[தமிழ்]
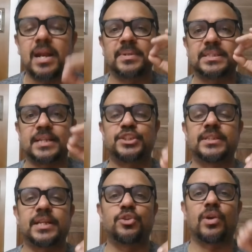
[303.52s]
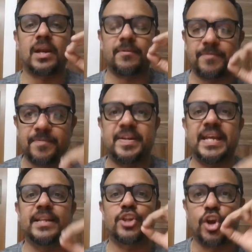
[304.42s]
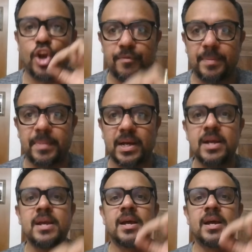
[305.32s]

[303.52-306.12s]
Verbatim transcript: நம்ம சச்சின் டெண்டுல்கரை ஃபிஃப்டீன்த் நவம்பர்